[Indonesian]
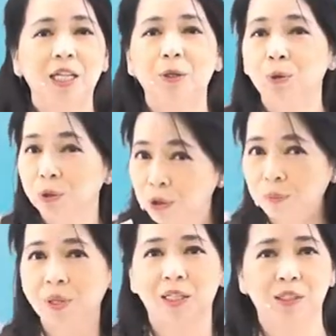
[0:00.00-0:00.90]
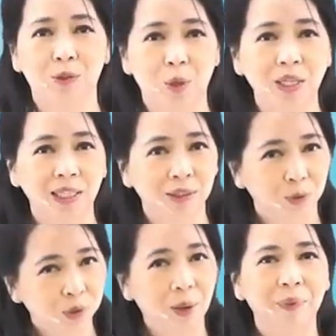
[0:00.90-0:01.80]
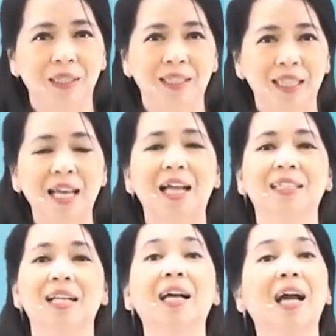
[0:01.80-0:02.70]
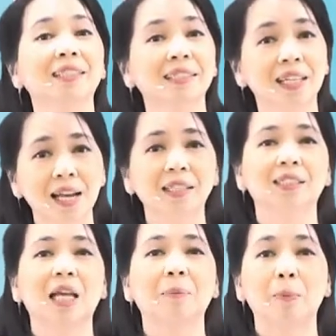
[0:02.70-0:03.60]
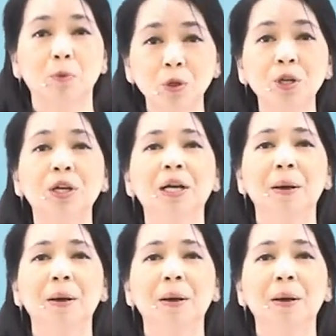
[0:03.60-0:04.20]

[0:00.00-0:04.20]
Dan hukum yang kedua yang juga penting adalah kasihilah sesamamu